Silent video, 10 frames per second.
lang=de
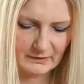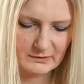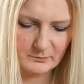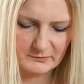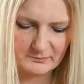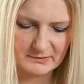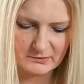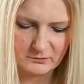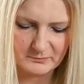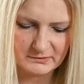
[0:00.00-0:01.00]
Ich glaube, das mache
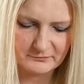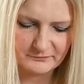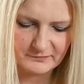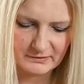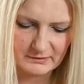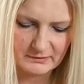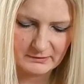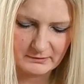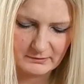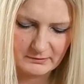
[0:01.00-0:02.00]
ich auch mit dem Finger.
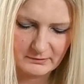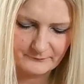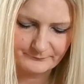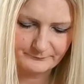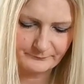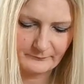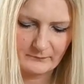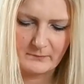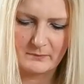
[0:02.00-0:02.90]
Ha? Hm.